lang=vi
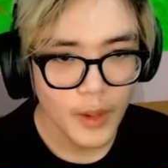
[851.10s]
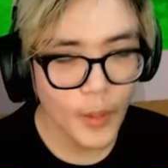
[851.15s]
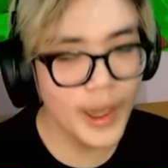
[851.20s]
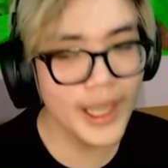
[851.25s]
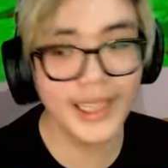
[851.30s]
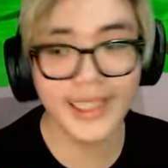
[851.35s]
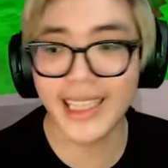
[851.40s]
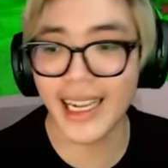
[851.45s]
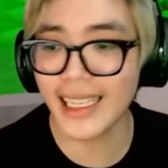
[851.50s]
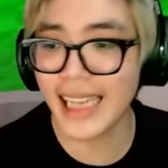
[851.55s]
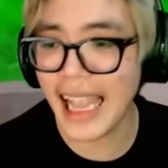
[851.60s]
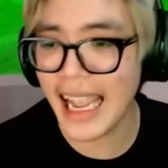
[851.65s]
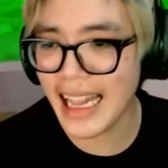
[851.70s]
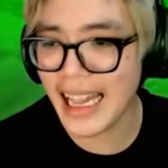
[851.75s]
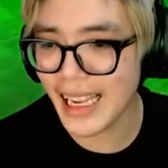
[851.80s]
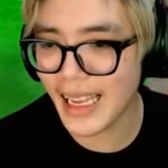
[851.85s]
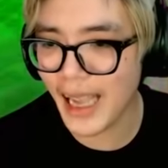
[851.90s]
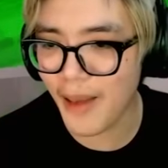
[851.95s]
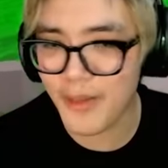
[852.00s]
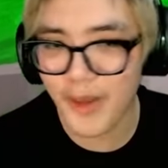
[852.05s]
ui chẳng lẽ
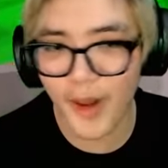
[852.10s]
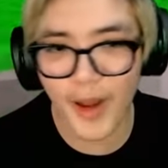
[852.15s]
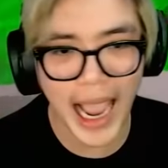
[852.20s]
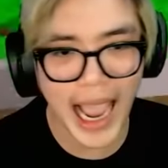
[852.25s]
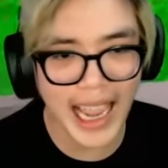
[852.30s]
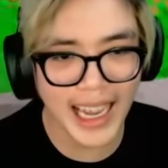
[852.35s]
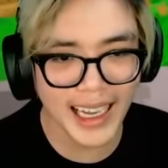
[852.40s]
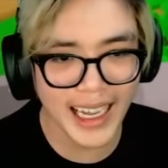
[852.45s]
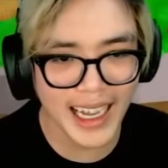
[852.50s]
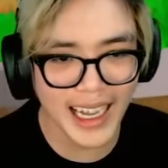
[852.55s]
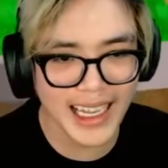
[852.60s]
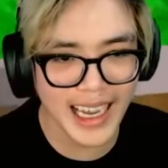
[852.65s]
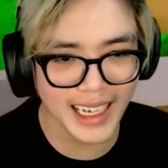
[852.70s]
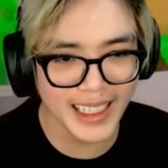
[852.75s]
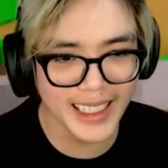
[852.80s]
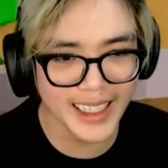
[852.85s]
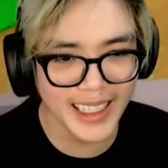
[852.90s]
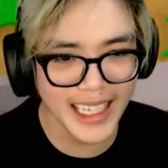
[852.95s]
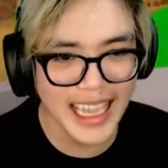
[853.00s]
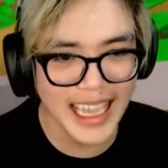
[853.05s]
là không còn ai có thể
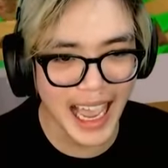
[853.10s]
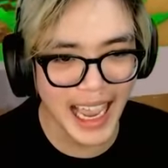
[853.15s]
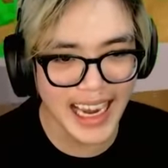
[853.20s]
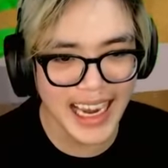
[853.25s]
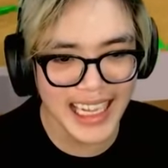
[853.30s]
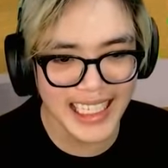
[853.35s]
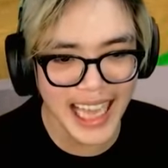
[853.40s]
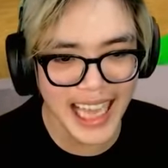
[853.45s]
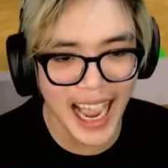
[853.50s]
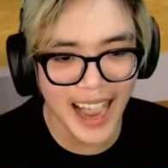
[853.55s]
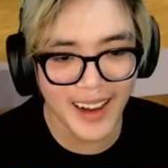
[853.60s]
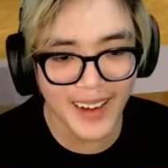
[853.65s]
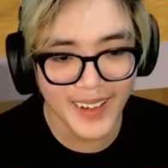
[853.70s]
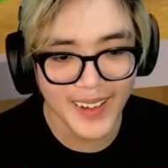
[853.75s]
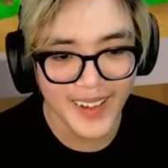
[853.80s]
nhận được cái giải này sao